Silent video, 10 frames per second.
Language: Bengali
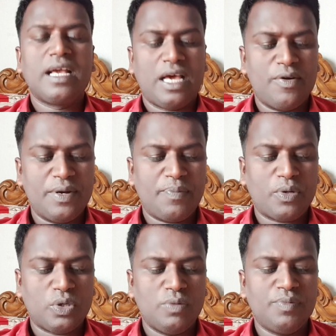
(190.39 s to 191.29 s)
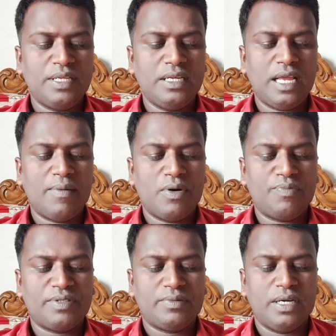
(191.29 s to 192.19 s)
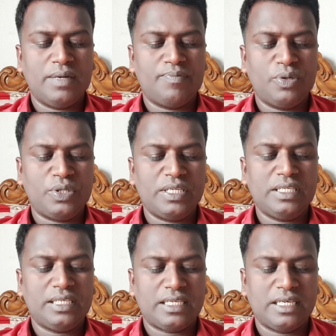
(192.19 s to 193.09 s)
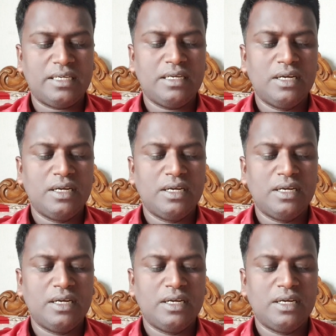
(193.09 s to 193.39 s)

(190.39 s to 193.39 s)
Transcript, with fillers: কারণ এটি প্রথম দিন এবং প্রতিটি শেষের